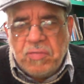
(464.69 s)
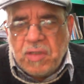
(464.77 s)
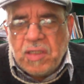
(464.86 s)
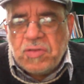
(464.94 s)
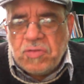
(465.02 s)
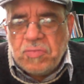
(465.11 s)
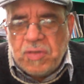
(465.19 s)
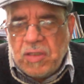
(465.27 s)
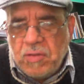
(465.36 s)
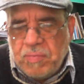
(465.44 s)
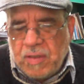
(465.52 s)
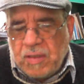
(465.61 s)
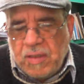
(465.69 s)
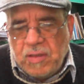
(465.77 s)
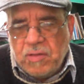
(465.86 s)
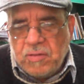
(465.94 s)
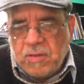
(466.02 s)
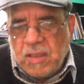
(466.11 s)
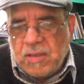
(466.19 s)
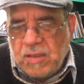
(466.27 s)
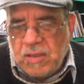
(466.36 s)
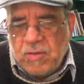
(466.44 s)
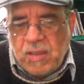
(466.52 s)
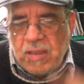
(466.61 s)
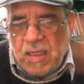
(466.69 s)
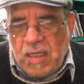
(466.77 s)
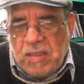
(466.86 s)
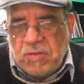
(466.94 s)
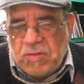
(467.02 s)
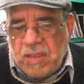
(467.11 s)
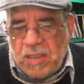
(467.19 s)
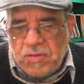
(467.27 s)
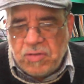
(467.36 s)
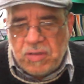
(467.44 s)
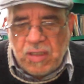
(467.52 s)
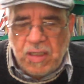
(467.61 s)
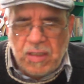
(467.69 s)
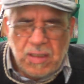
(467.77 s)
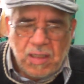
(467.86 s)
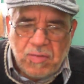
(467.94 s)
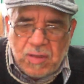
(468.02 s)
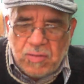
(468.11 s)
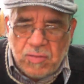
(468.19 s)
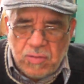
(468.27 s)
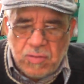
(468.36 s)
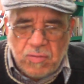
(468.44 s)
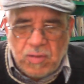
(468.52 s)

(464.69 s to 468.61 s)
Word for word: porque es un viejo partido nacido allá en los años 30, cuando,